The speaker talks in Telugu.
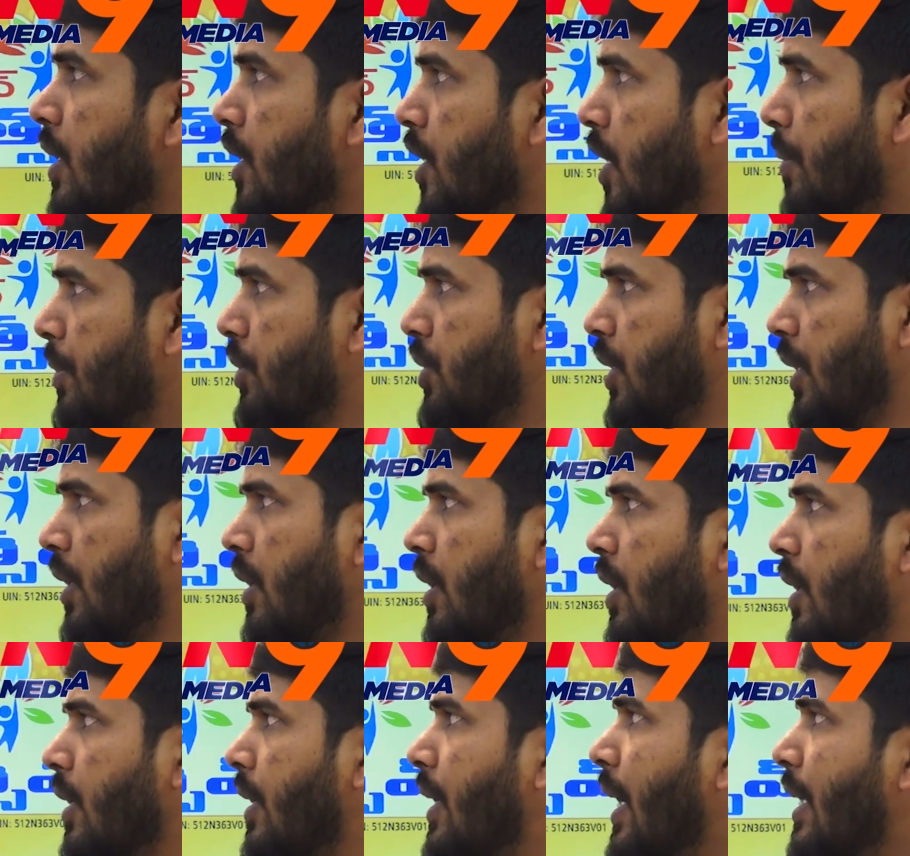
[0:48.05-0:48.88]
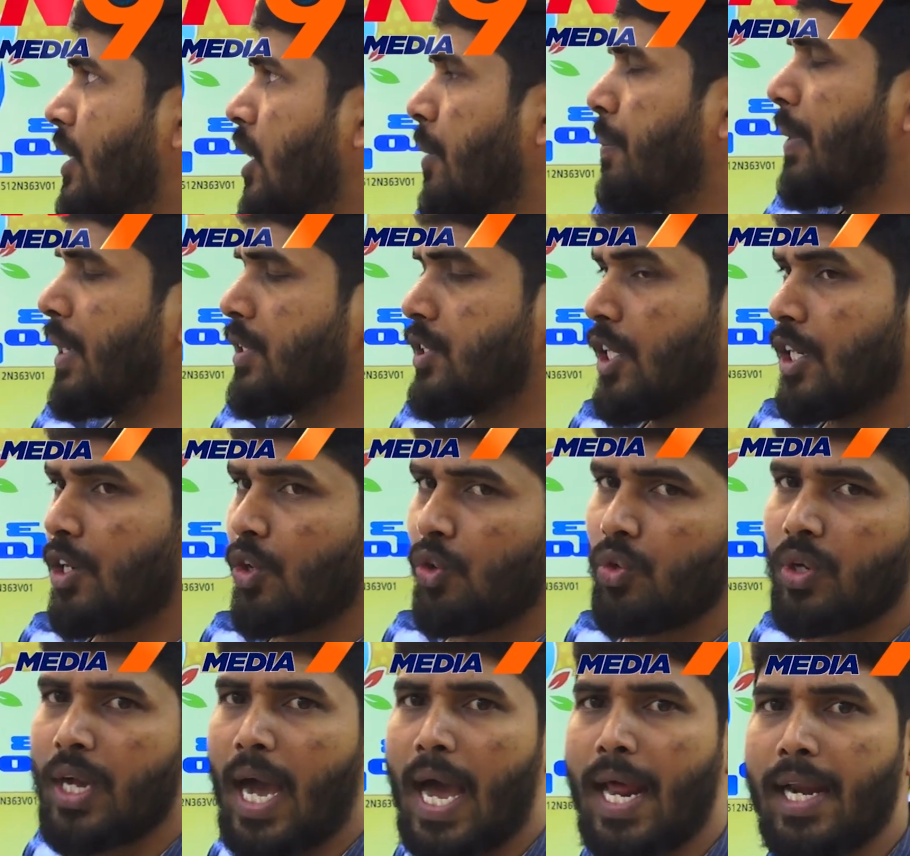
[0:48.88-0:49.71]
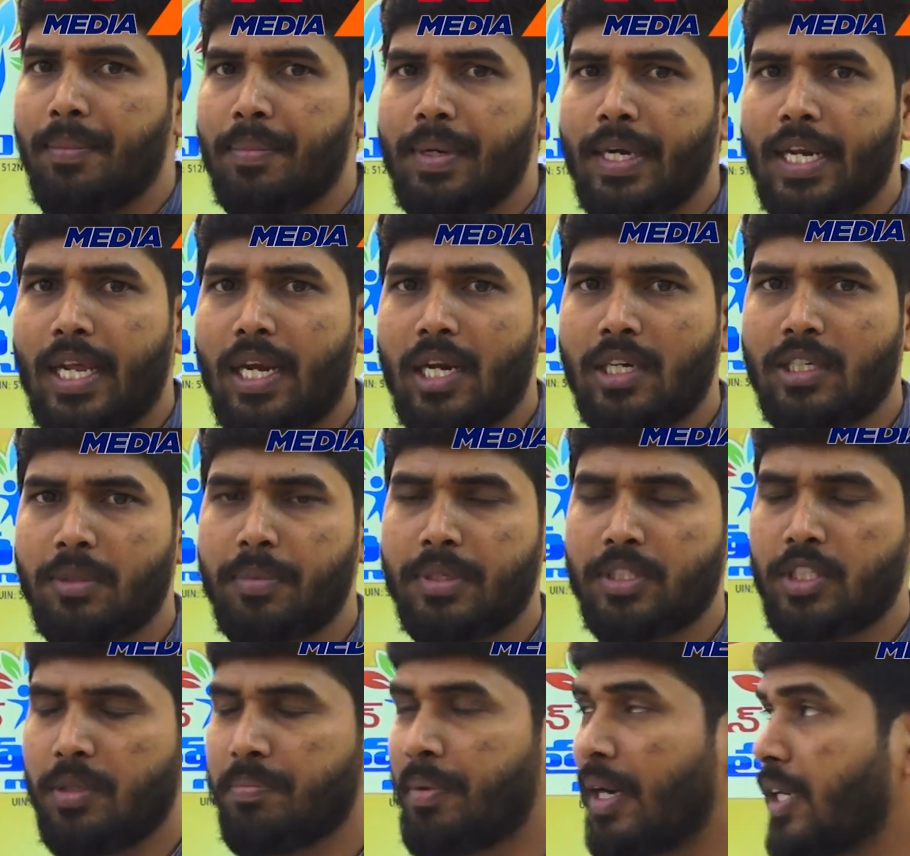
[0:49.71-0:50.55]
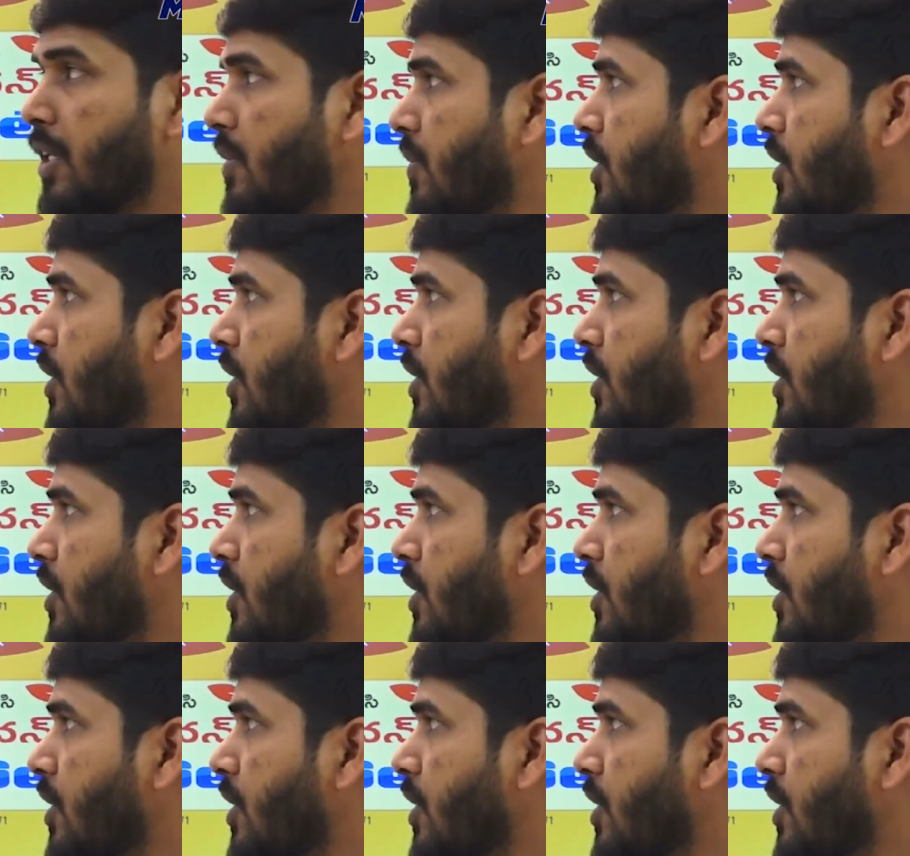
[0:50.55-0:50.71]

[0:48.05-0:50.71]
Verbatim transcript: ఇకపోతే గత బడ్జెట్లు గాలి మీడాలి అని చెప్పేసి బట్టి